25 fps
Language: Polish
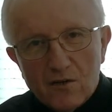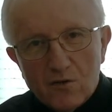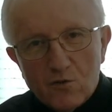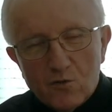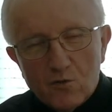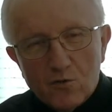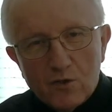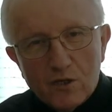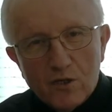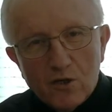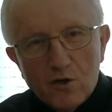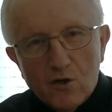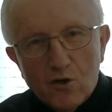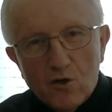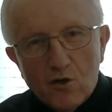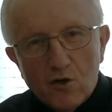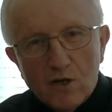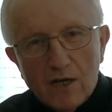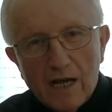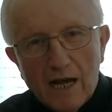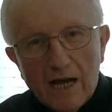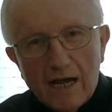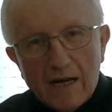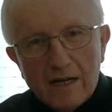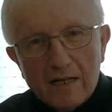którego
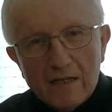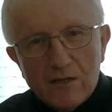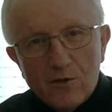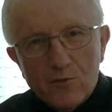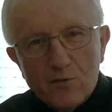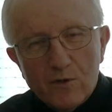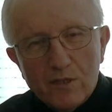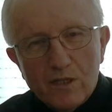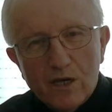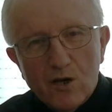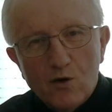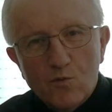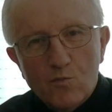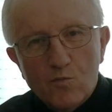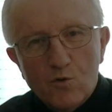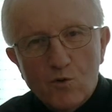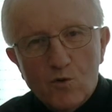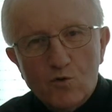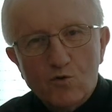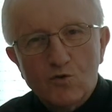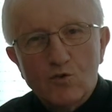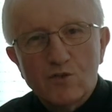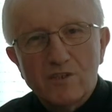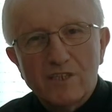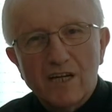ogarnął i dał mu
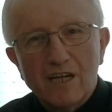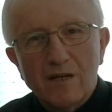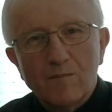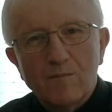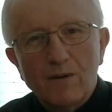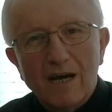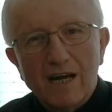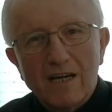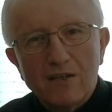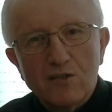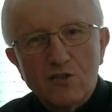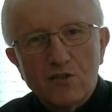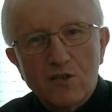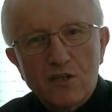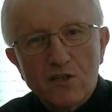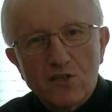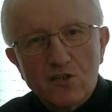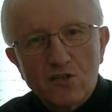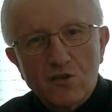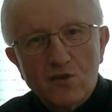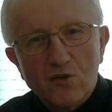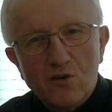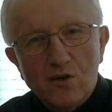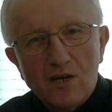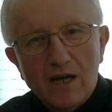odczuć, jak bardzo
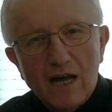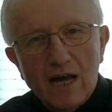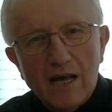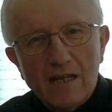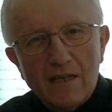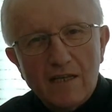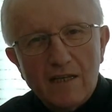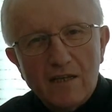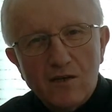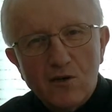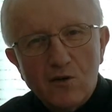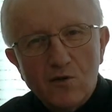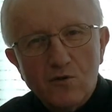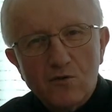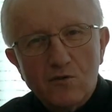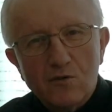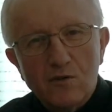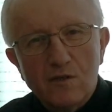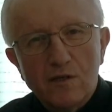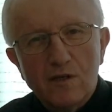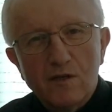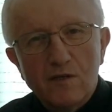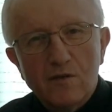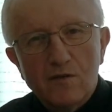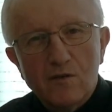jest kochany on,
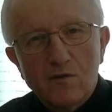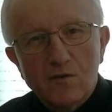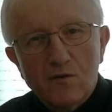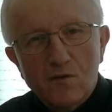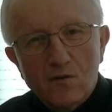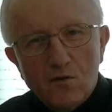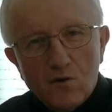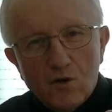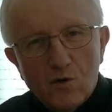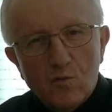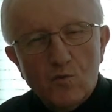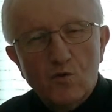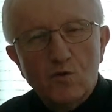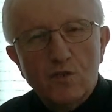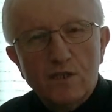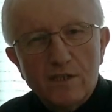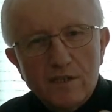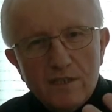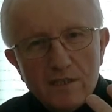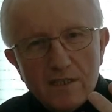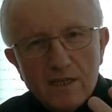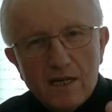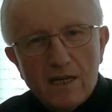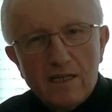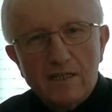
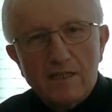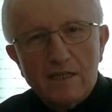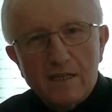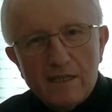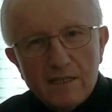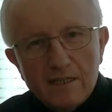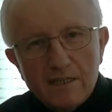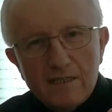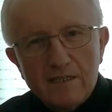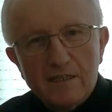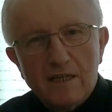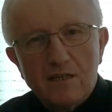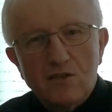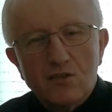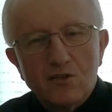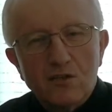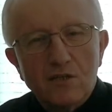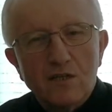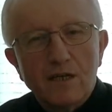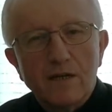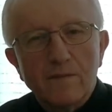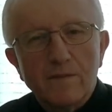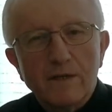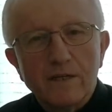komunista, ateista, co tam